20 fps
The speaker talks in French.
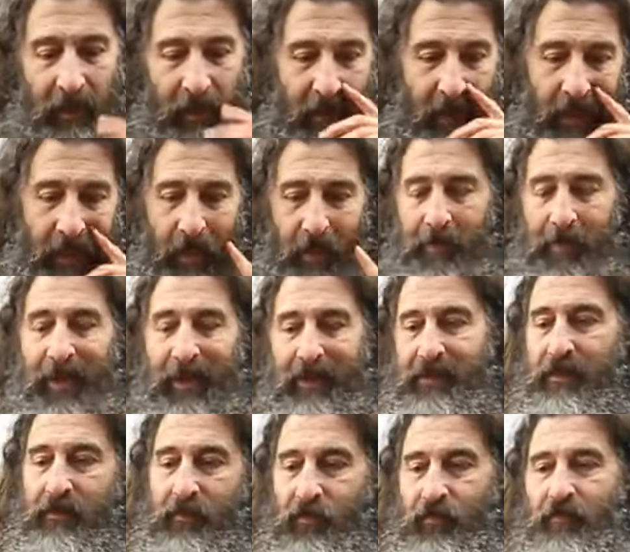Et, après,
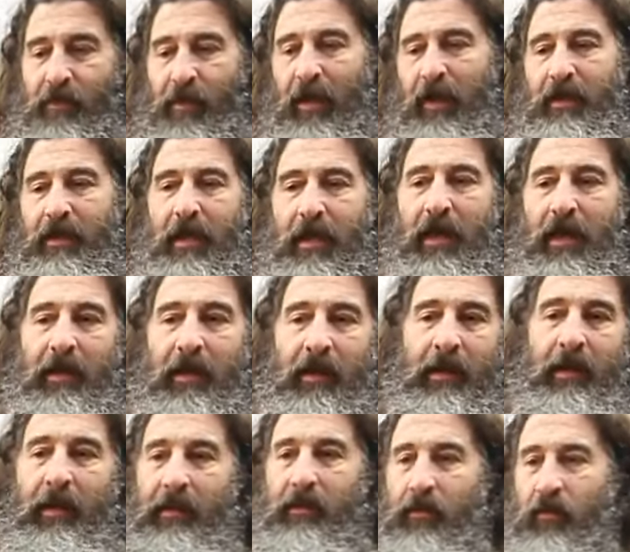cet humain, il a
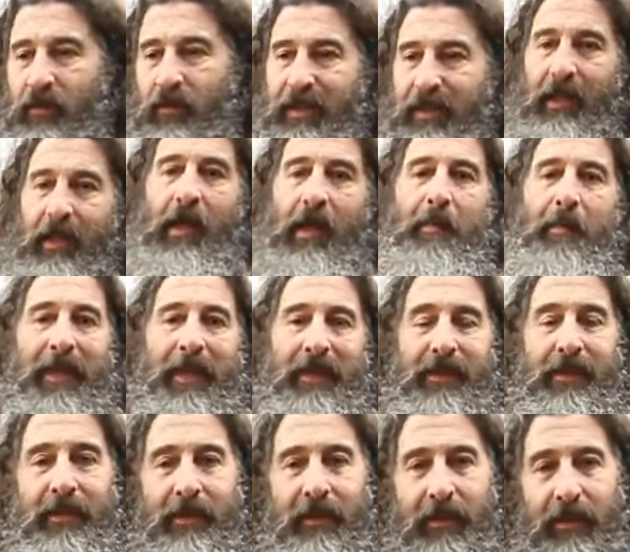toute sa
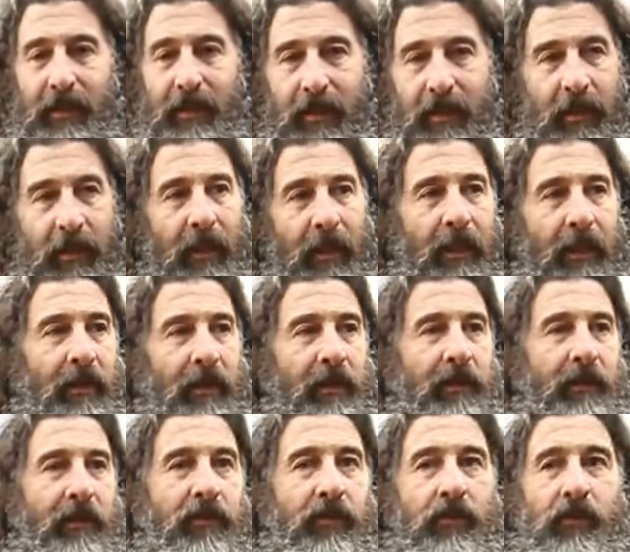capacité
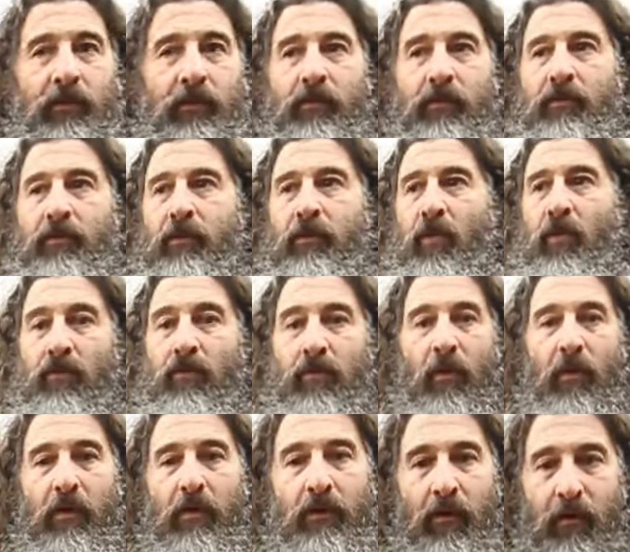euh, de
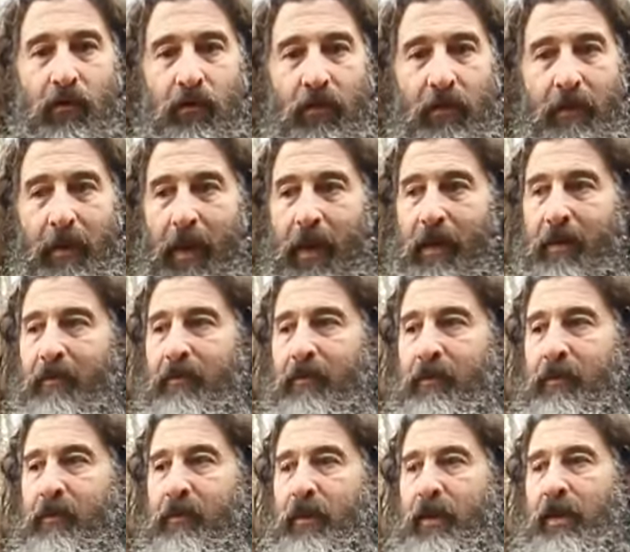contrôle de
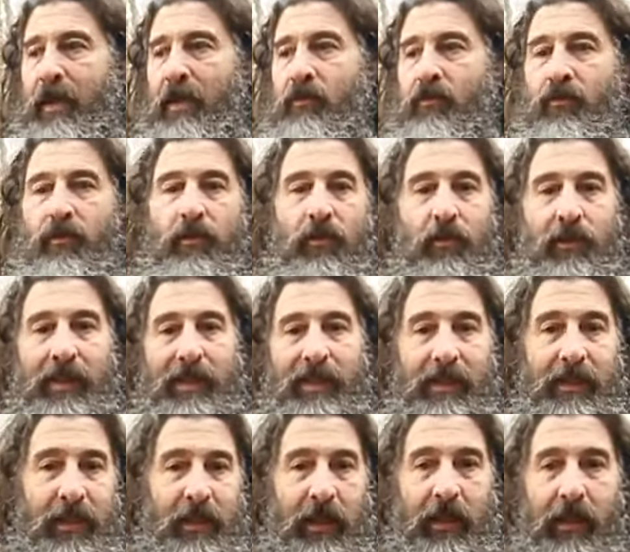lui-même, il a toute son
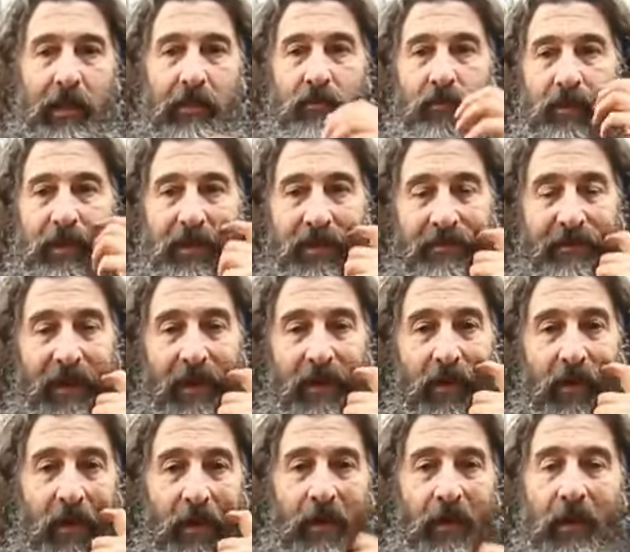éthique, il a toutes ses
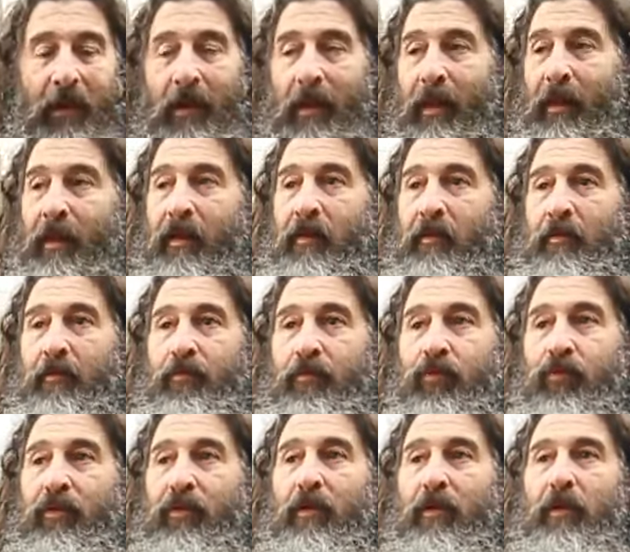valeurs
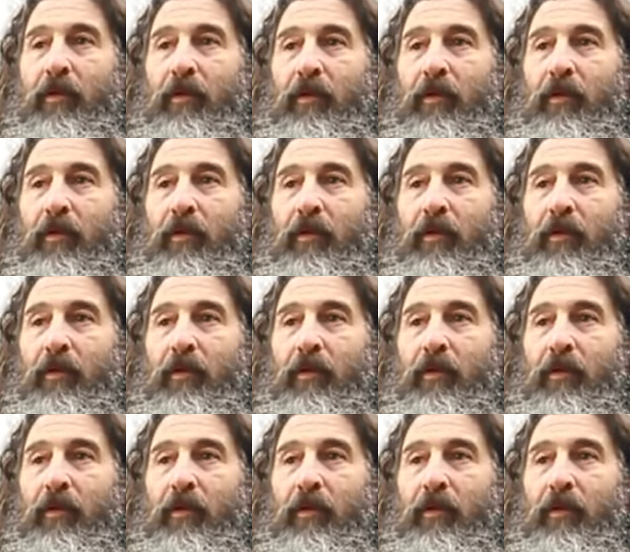pour